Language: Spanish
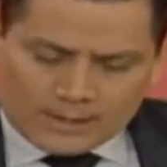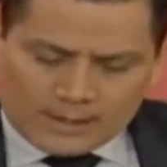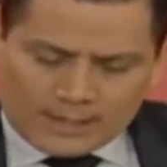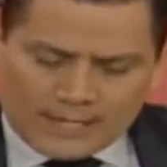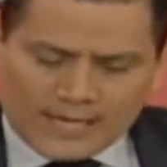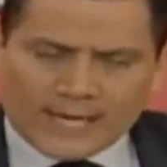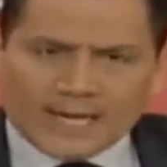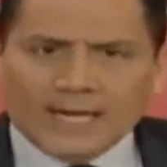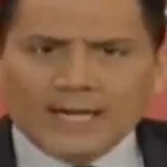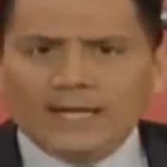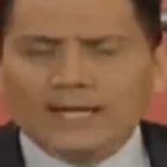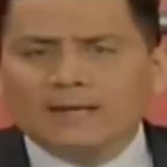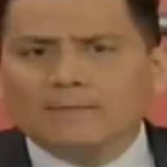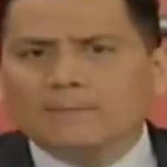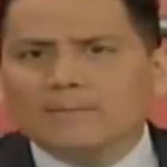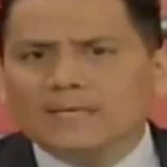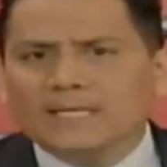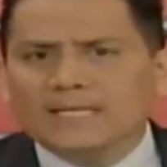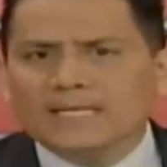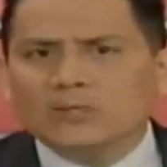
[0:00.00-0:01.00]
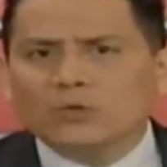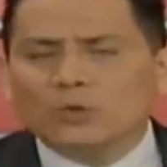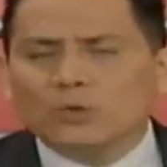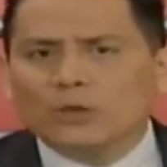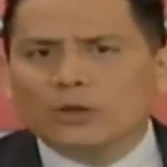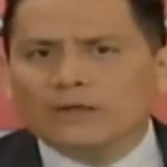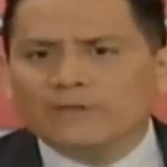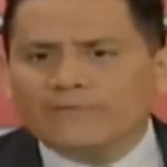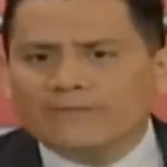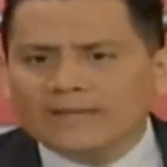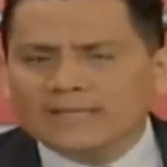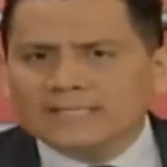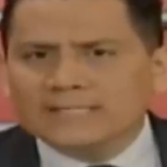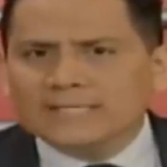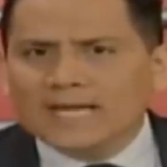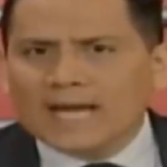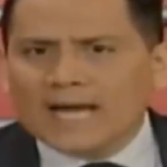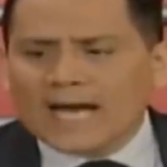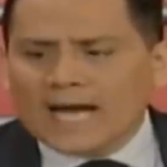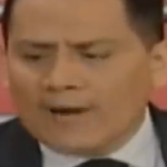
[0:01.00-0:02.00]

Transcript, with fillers: El ministro de Defensa